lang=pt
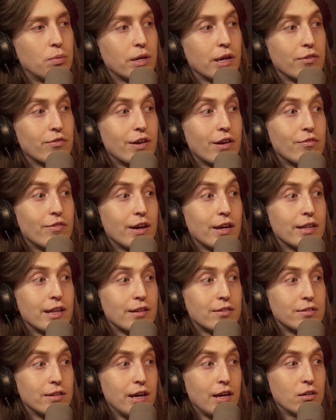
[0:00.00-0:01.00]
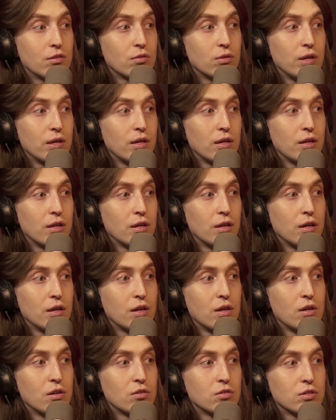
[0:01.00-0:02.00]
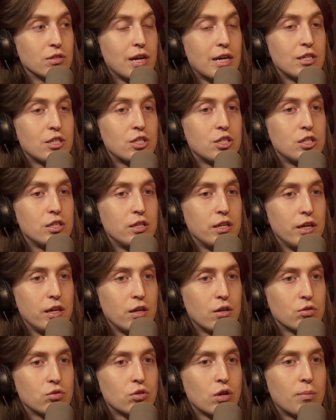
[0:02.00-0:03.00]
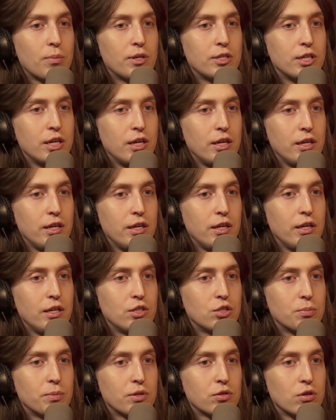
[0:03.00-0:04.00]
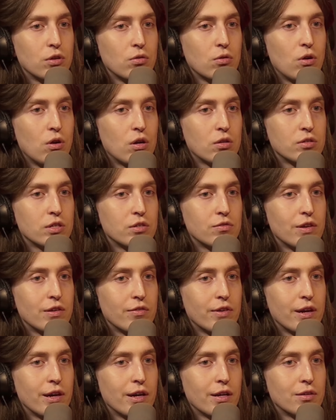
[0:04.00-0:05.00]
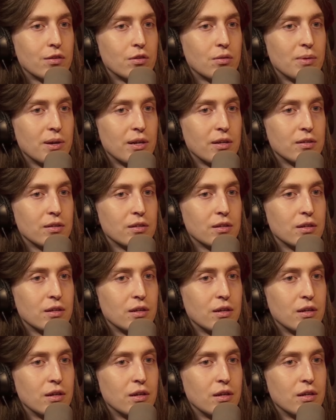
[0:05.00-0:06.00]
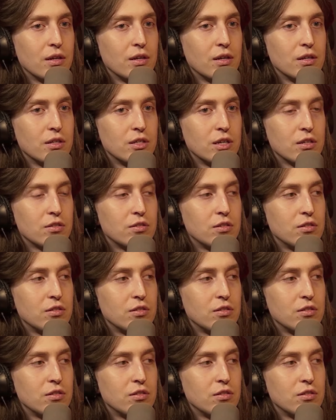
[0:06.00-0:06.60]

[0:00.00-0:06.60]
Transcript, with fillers: Porque favela dá certo, né? É. Cidade de Deus, Tropa de Elite, o pessoal gosta de favela Sim. e tudo mais. Então você junta as